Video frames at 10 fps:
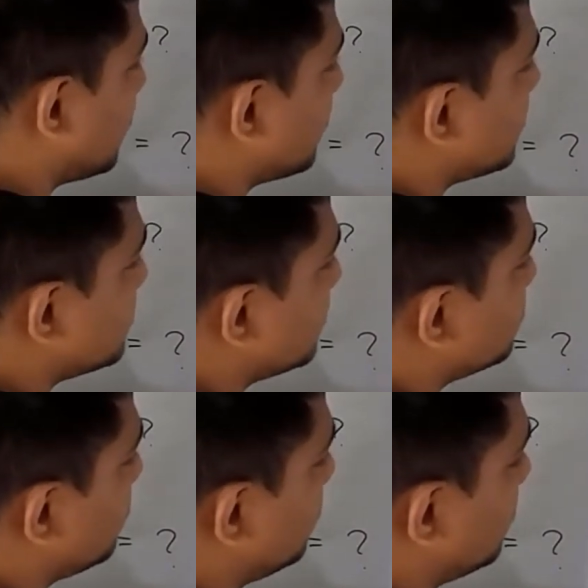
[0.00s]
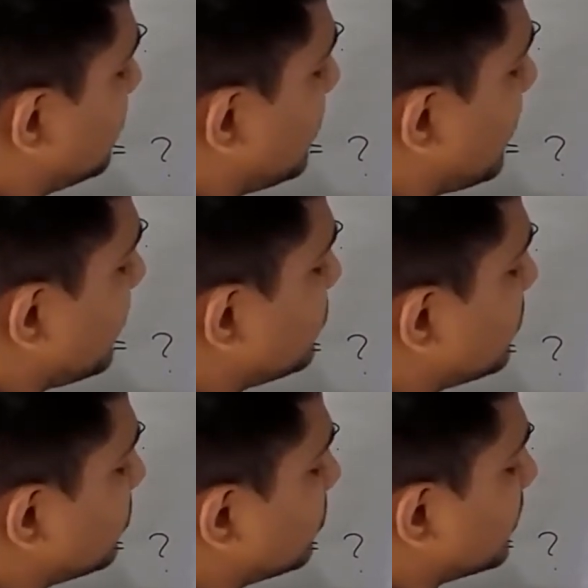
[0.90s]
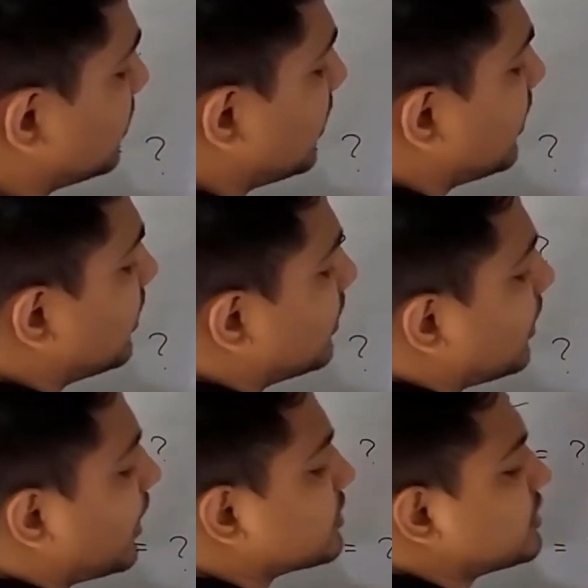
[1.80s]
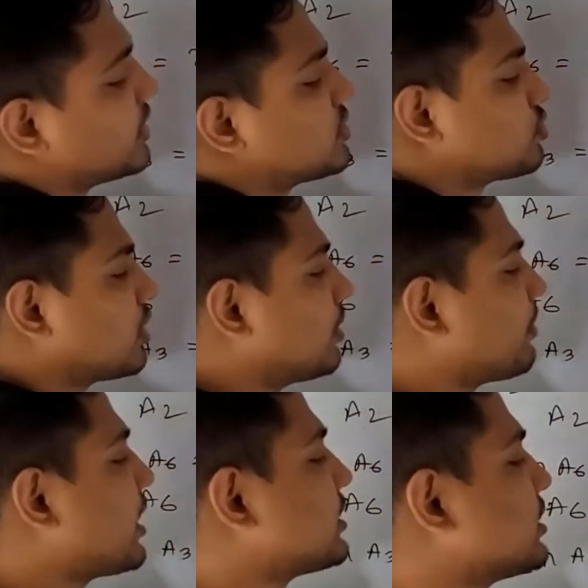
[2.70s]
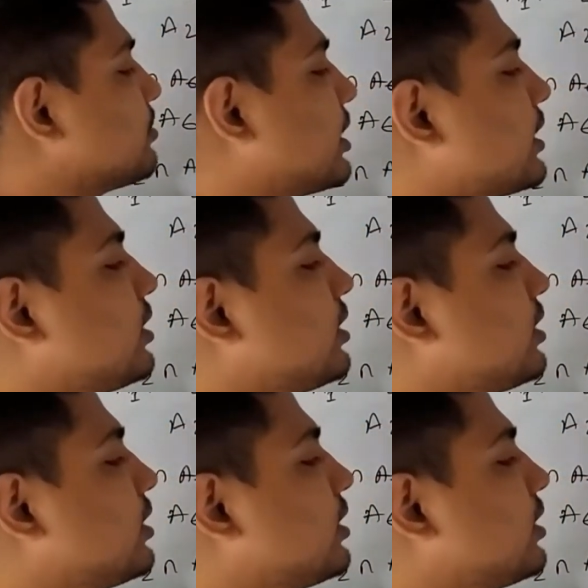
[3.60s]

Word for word: ইন্টারসেকশন এ থ্রি করি আর সিক্স টুয়েলভ এইটিন মানে